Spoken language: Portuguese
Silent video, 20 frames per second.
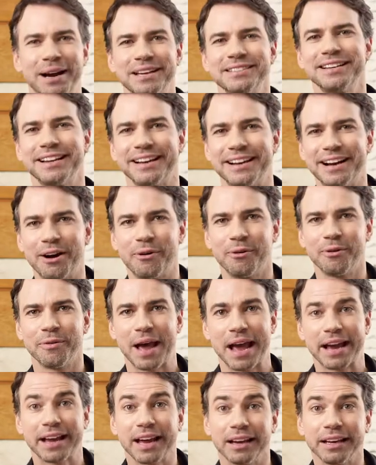o mais legal
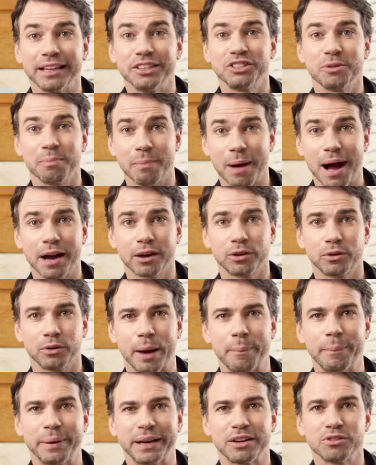é que a lente
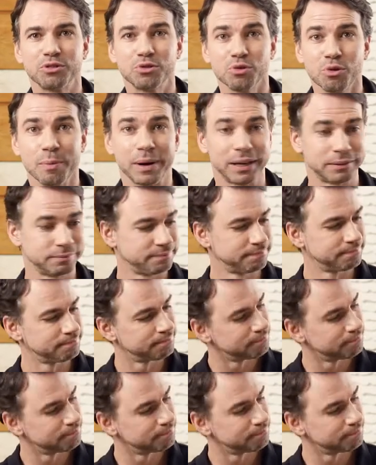macro é apenas uma